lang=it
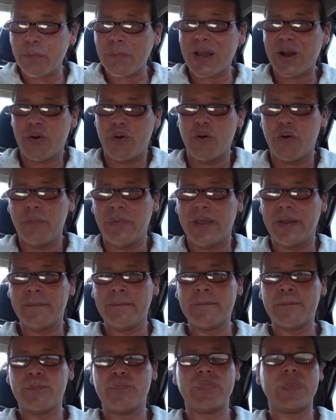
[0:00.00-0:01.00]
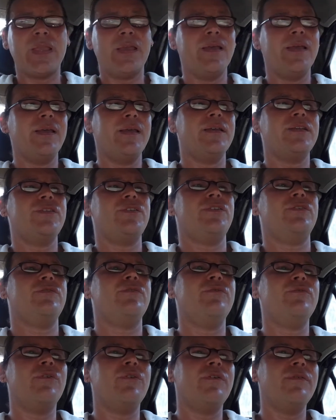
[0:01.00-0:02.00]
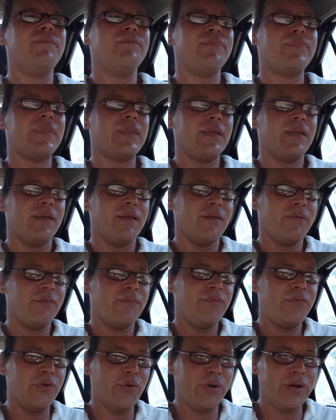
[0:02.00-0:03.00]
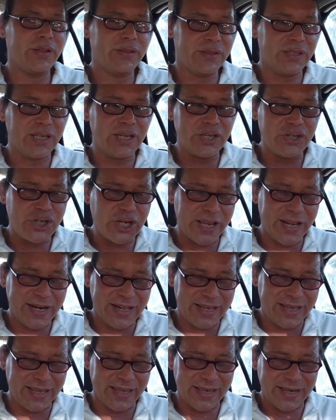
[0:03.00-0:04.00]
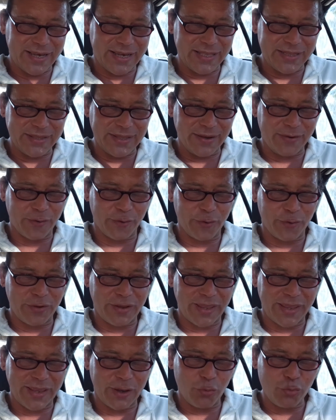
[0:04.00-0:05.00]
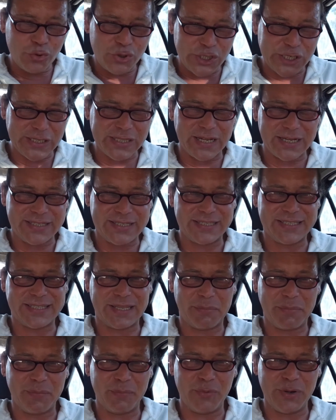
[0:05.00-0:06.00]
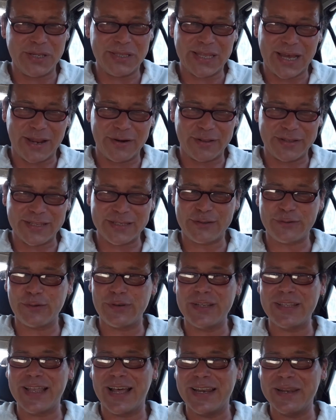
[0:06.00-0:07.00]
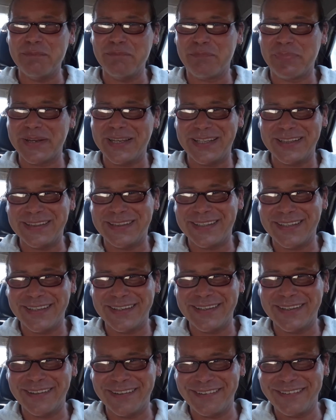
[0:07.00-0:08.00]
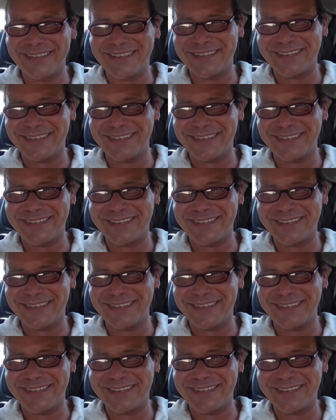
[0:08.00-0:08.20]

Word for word: Ma come? Ci sono fior di ricerche che dicono che uccide il sistema immunitario, adesso gli dà l'imprinting.